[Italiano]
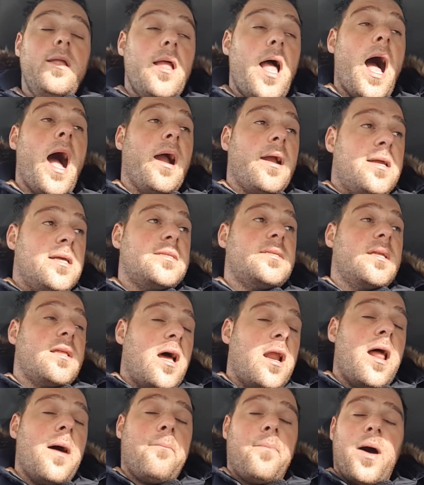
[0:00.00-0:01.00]
Anche se da
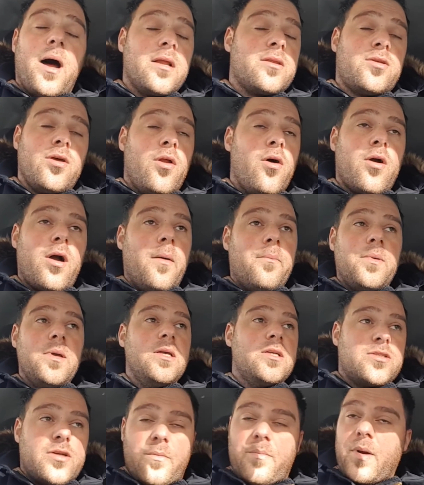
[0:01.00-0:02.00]
una parte lo
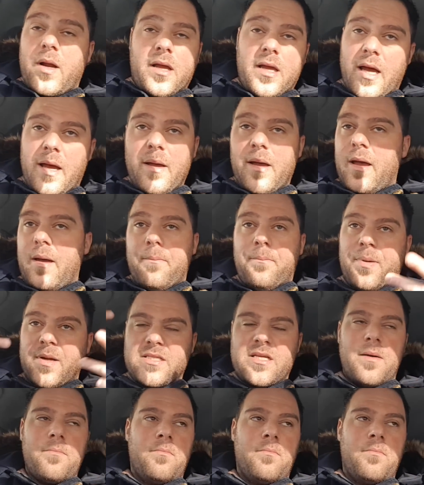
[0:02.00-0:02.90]
capisco perché è presa